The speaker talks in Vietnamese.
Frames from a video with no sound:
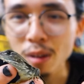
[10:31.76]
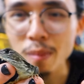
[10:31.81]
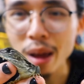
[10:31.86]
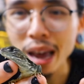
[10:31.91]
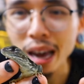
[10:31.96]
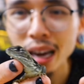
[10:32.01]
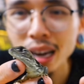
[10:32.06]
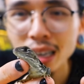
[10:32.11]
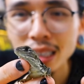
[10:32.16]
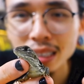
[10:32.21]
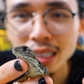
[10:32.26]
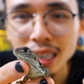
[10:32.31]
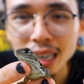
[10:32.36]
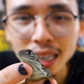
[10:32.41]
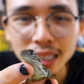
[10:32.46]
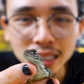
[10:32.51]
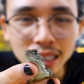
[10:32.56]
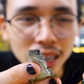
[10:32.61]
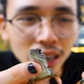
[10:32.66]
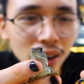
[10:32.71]
Và nó bé hơn rất
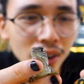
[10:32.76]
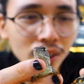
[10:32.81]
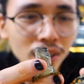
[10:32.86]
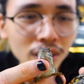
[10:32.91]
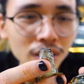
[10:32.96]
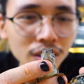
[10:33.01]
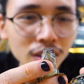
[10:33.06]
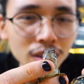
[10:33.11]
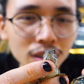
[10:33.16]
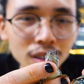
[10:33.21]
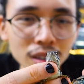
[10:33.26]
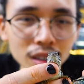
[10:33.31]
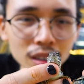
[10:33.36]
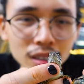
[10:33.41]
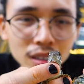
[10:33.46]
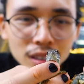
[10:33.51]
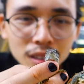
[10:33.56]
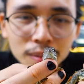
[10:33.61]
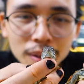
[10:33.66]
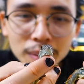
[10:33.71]
là nhiều.
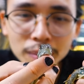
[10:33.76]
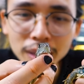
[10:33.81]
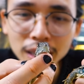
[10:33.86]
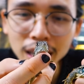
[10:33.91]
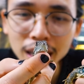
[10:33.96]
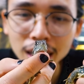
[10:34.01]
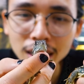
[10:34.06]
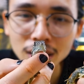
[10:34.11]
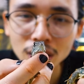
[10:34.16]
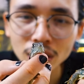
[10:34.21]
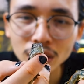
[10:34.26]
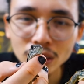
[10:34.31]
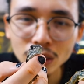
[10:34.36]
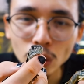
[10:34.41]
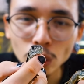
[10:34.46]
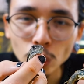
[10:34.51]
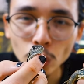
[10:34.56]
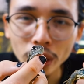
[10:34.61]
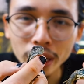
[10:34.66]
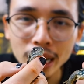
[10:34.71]
Nhưng mà mình nghĩ là do
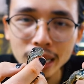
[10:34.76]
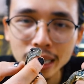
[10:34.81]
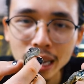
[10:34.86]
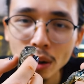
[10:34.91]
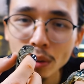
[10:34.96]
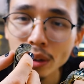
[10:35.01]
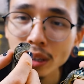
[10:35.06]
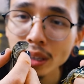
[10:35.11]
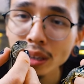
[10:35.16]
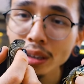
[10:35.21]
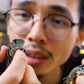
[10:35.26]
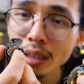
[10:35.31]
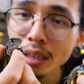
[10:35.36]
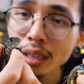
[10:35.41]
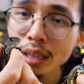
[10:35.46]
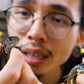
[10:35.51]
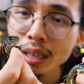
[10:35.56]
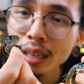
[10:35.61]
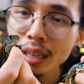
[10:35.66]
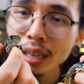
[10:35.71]
độ tuổi khác nhau nữa
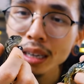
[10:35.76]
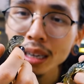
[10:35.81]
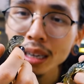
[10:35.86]
thôi.